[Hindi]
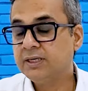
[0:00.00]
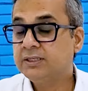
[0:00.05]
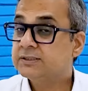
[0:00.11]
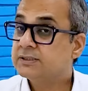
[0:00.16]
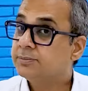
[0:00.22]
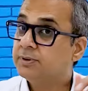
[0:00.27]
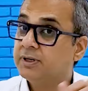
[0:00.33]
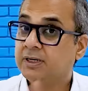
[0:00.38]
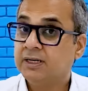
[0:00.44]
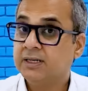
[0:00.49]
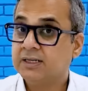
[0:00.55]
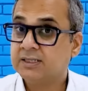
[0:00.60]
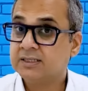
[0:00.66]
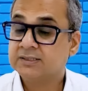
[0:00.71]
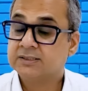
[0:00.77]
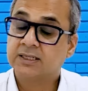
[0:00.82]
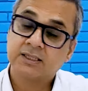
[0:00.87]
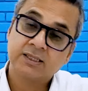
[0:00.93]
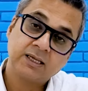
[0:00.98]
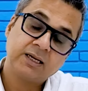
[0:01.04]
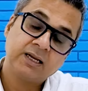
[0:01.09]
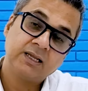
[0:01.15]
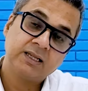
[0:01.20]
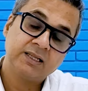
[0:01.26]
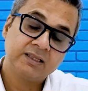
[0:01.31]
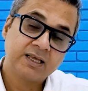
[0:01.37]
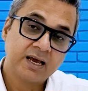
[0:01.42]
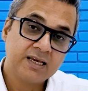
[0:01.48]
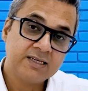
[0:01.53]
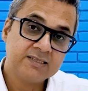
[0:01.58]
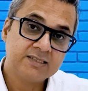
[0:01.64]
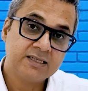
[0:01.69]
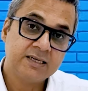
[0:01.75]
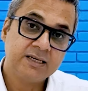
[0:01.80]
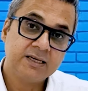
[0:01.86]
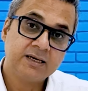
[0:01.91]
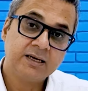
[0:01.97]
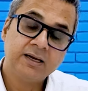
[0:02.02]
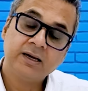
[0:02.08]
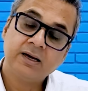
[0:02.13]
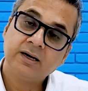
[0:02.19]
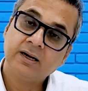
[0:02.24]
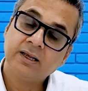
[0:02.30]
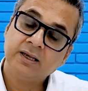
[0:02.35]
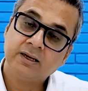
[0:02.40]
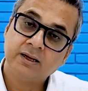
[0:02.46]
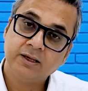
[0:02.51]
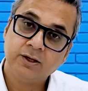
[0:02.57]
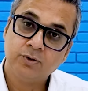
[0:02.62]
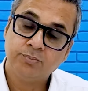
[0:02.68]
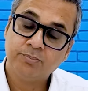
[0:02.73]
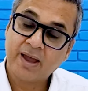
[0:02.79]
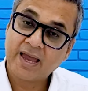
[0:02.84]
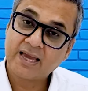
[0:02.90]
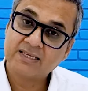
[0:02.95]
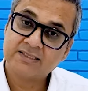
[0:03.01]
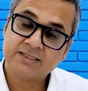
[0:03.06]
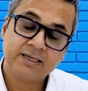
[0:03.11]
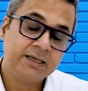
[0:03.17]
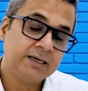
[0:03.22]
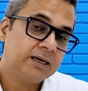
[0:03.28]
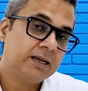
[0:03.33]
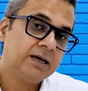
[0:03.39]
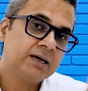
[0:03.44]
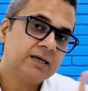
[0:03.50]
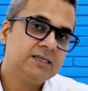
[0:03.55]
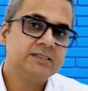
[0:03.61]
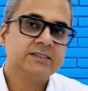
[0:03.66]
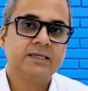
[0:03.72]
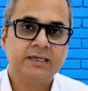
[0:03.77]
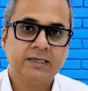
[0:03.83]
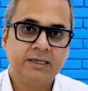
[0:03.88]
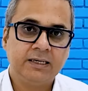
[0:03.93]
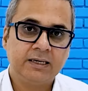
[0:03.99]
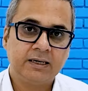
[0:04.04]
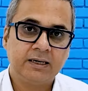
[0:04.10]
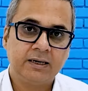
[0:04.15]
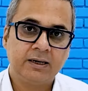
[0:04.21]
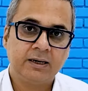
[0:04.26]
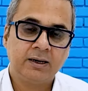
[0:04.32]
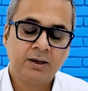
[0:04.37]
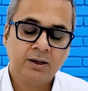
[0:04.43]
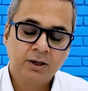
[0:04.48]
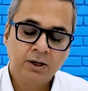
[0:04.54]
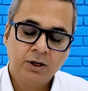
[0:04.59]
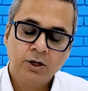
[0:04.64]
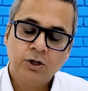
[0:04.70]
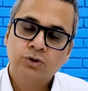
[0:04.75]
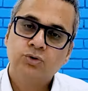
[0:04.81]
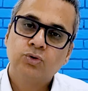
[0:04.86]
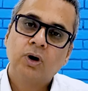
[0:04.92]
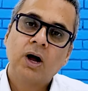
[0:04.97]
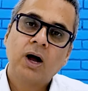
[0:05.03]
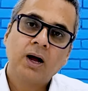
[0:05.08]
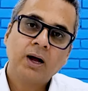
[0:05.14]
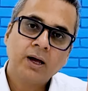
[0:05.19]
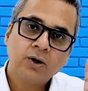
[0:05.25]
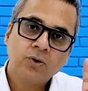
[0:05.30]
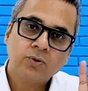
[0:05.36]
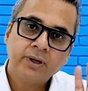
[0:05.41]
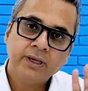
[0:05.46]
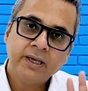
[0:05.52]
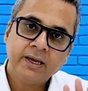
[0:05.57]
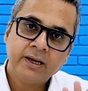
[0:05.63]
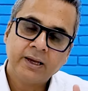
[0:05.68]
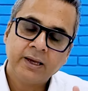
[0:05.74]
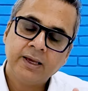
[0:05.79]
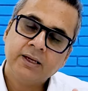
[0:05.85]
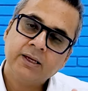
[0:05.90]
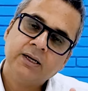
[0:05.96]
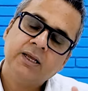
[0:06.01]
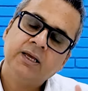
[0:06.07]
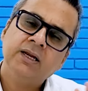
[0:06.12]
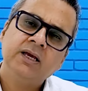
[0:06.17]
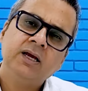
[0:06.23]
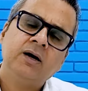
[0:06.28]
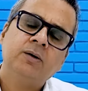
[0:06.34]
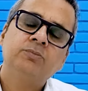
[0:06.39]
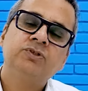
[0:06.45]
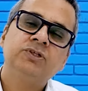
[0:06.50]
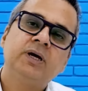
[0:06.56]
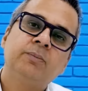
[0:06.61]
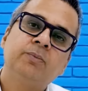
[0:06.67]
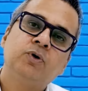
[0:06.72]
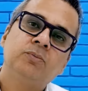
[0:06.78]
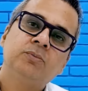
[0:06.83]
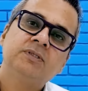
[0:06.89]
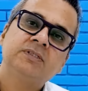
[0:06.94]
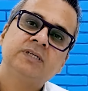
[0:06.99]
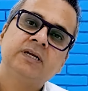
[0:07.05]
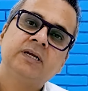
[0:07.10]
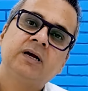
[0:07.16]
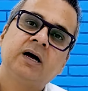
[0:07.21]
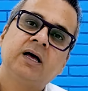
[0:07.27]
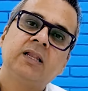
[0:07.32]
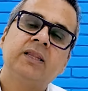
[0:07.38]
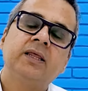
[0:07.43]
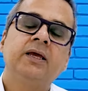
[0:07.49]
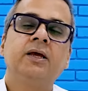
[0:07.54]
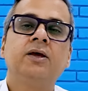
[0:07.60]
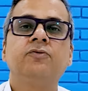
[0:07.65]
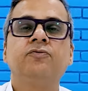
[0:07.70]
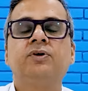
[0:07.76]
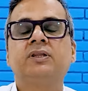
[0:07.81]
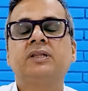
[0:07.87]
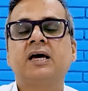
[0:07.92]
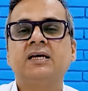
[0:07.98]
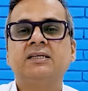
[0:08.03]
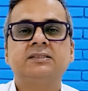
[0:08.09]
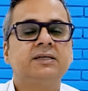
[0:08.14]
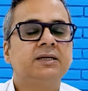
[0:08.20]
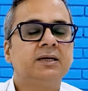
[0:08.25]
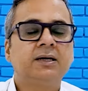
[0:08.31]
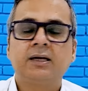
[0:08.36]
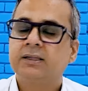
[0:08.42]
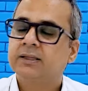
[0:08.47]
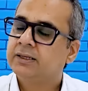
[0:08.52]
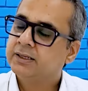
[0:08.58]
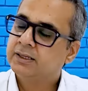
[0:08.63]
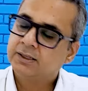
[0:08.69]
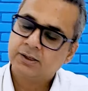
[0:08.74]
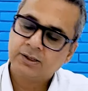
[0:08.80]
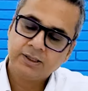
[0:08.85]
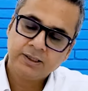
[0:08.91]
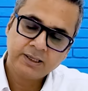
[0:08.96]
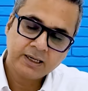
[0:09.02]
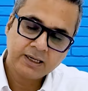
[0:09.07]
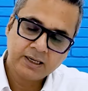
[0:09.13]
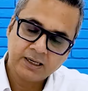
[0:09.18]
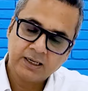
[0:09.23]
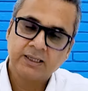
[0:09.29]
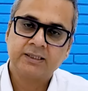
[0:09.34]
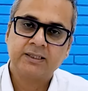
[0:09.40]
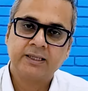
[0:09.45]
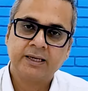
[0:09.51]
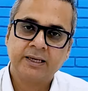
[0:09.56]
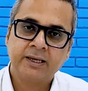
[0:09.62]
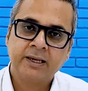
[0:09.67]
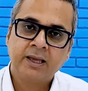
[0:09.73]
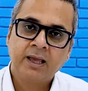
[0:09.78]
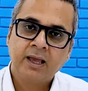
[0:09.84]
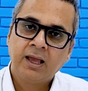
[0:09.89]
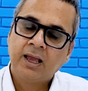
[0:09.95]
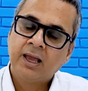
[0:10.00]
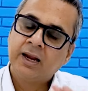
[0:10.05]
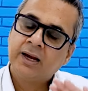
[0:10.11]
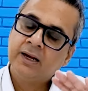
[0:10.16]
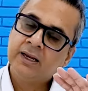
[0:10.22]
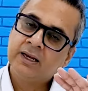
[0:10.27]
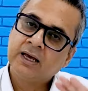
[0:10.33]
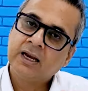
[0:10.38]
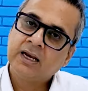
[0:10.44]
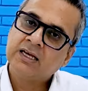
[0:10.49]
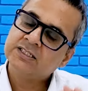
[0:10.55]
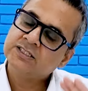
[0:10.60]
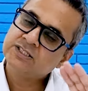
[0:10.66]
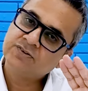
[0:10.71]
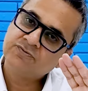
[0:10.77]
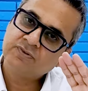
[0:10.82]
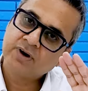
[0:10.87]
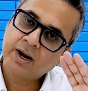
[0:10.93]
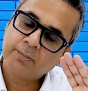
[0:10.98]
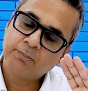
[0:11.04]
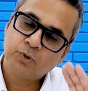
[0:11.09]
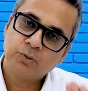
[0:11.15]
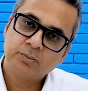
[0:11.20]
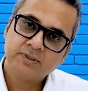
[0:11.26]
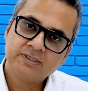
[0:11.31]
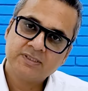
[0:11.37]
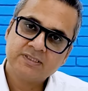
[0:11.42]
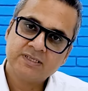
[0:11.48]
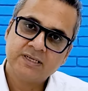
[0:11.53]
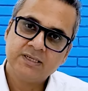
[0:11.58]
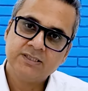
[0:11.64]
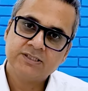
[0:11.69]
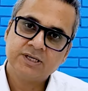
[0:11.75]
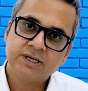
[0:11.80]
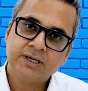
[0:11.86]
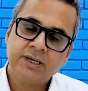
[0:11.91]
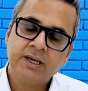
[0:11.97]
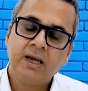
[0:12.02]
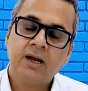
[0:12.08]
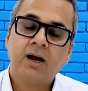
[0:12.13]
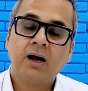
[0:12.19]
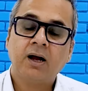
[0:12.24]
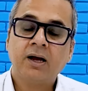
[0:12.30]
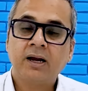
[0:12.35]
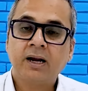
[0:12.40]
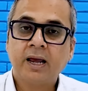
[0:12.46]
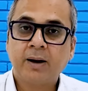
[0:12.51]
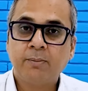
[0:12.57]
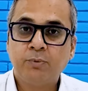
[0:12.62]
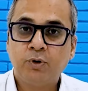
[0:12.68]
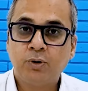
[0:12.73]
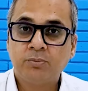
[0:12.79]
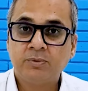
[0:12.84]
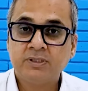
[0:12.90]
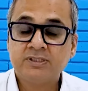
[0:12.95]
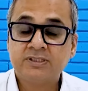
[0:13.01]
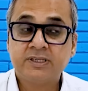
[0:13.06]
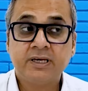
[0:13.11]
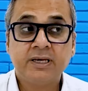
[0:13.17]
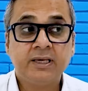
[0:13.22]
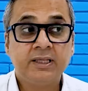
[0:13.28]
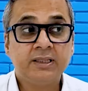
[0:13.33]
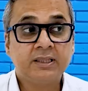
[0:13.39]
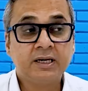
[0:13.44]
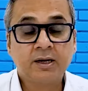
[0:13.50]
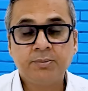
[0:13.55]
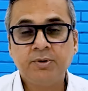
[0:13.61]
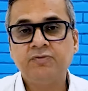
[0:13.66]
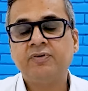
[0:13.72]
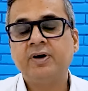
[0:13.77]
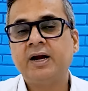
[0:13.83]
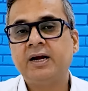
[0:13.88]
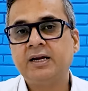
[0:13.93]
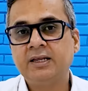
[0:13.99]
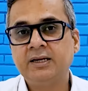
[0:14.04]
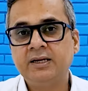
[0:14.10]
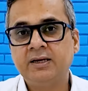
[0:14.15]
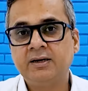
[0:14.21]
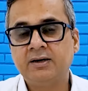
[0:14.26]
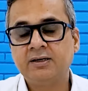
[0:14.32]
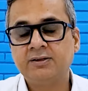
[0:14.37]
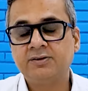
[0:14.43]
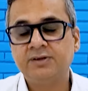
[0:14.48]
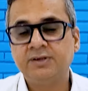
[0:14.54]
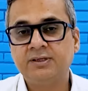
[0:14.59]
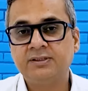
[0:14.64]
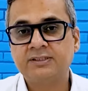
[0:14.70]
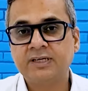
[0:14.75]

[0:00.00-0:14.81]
कहीं से भी नहीं निकल सकता ना थाई से निकलेगा नहीं कहीं बैक से निकलेगा कहीं से नहीं निकलेगा तो अगर कोई ये कहे कि नहीं नहीं हम जी एबडोमन से निकाल देंगे फिर थाई से निकाल देंगे ये गलत है निकलना सिर्फ एबडोमन से ही चाहिए अगर एबडोमन से इतना भी फैट नहीं निकला थ्री